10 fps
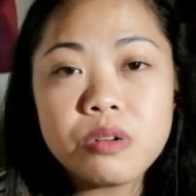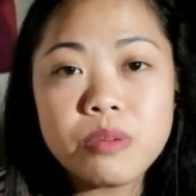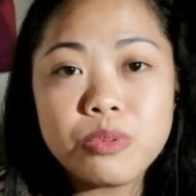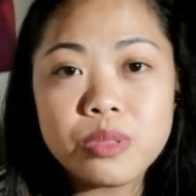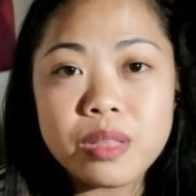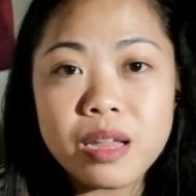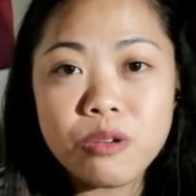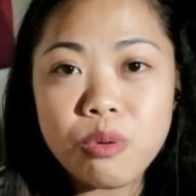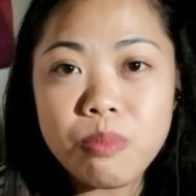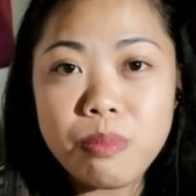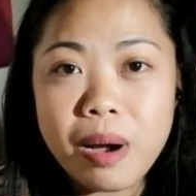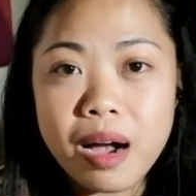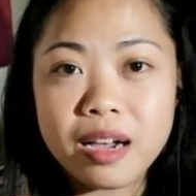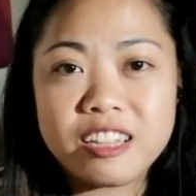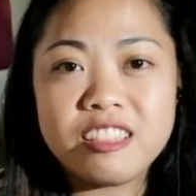yung napuntahan kong
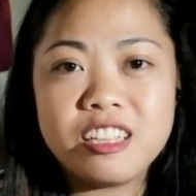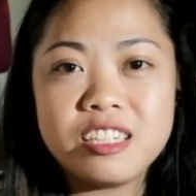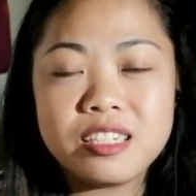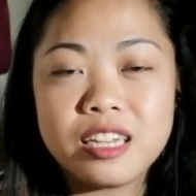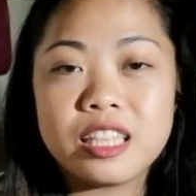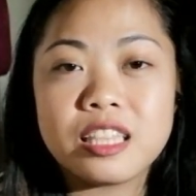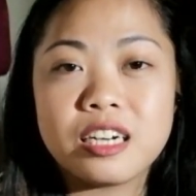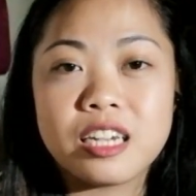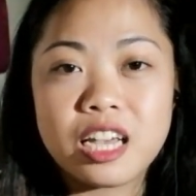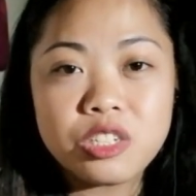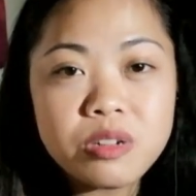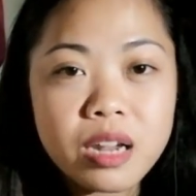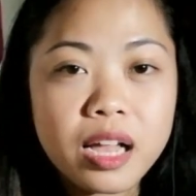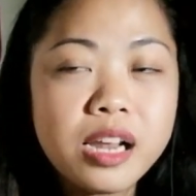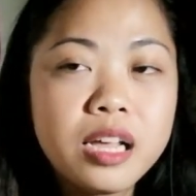bank, hindi siya
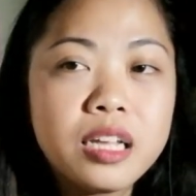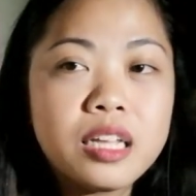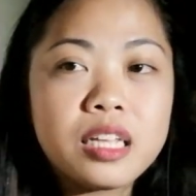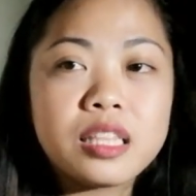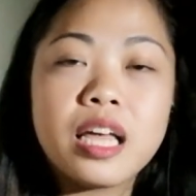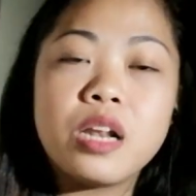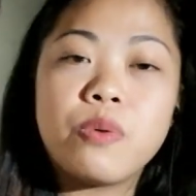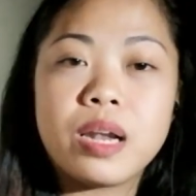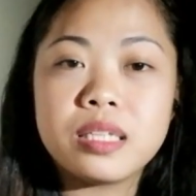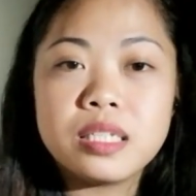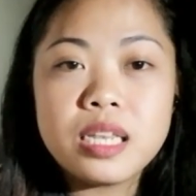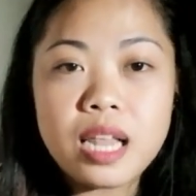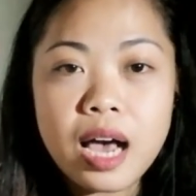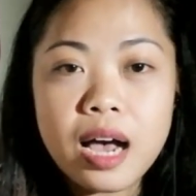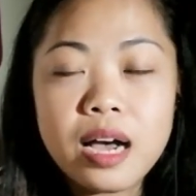international dahil wala
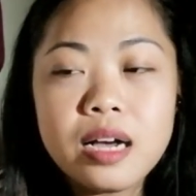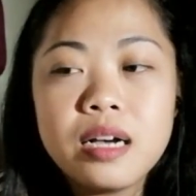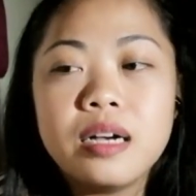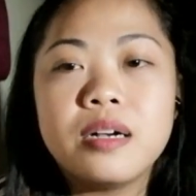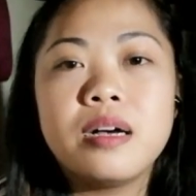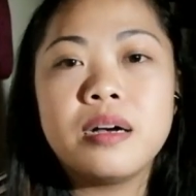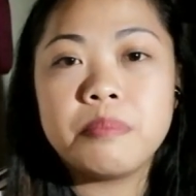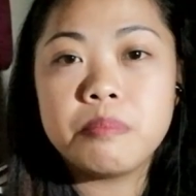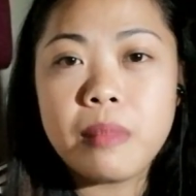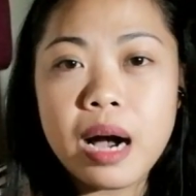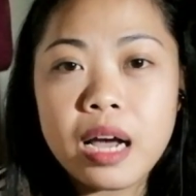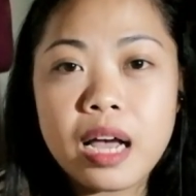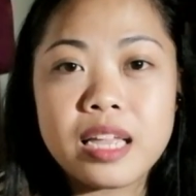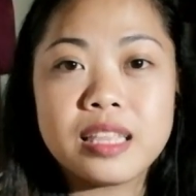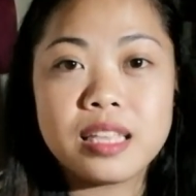silang bank
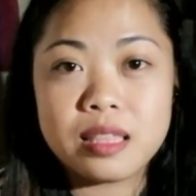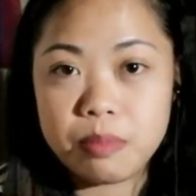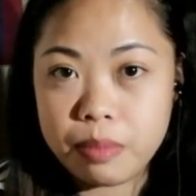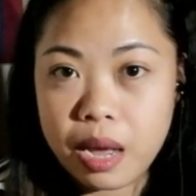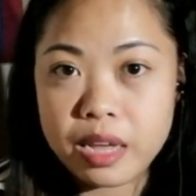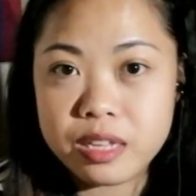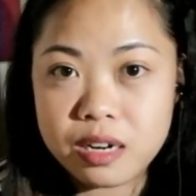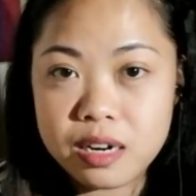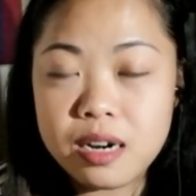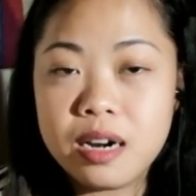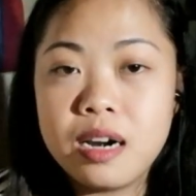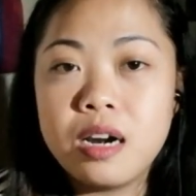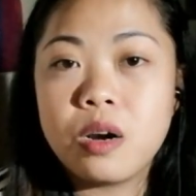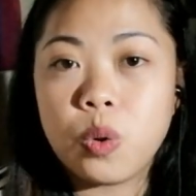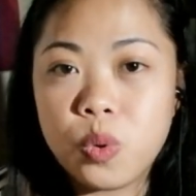identifier
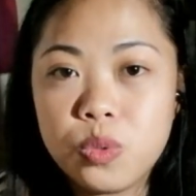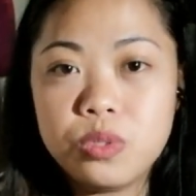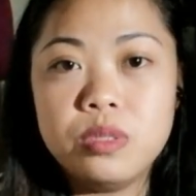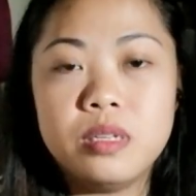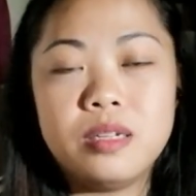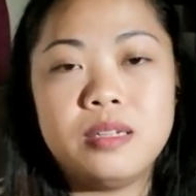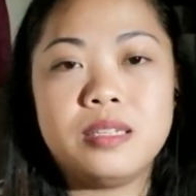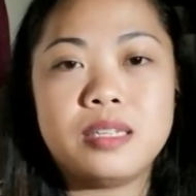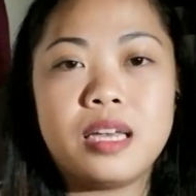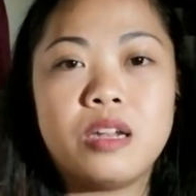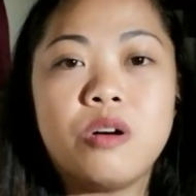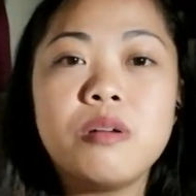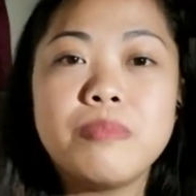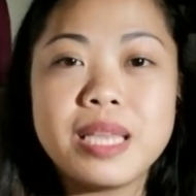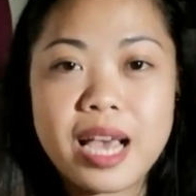code. Yan,
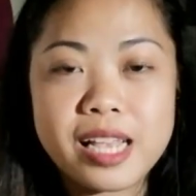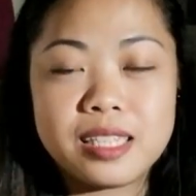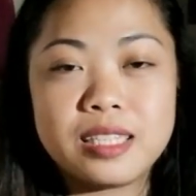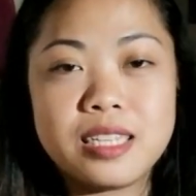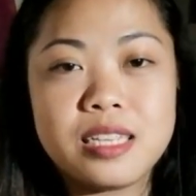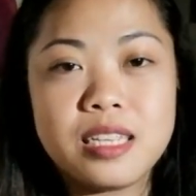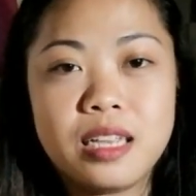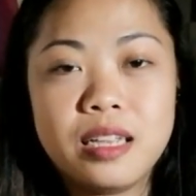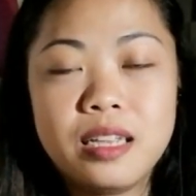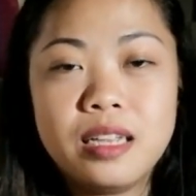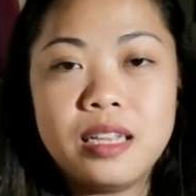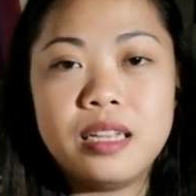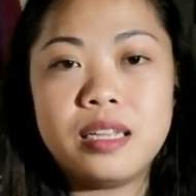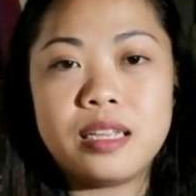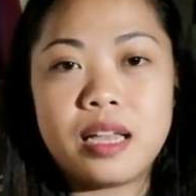or BIC.
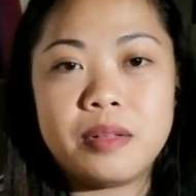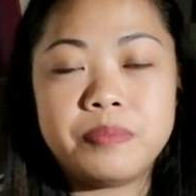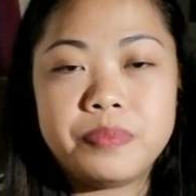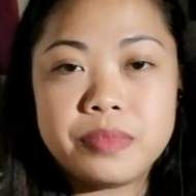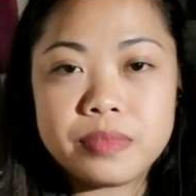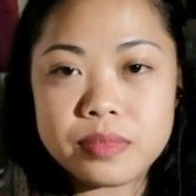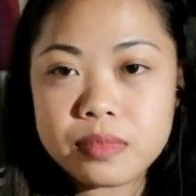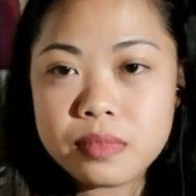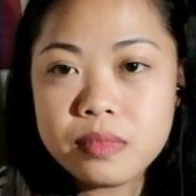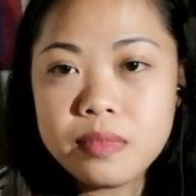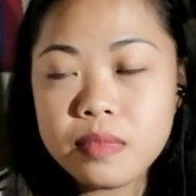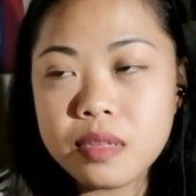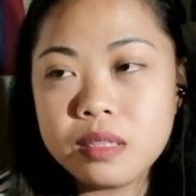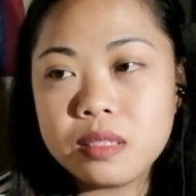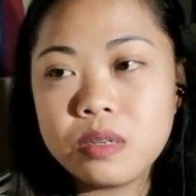Yan.
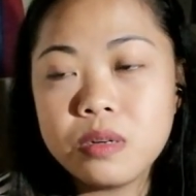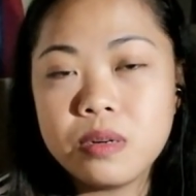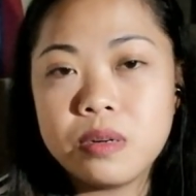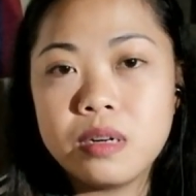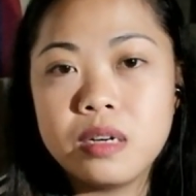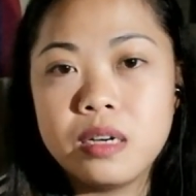So,